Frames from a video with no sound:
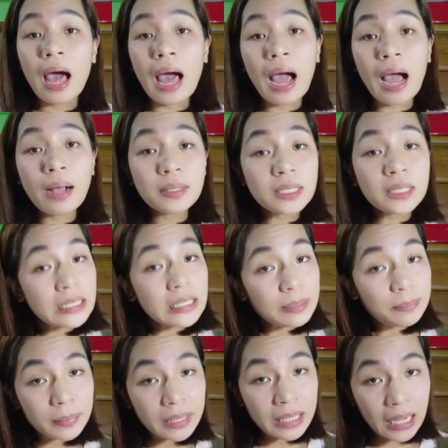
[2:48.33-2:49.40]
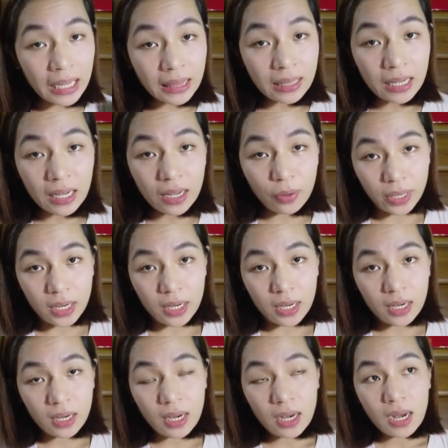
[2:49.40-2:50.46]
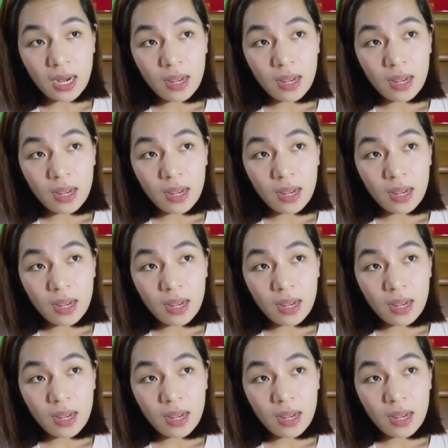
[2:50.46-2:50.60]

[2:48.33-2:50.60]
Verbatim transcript: Ang magandang gawin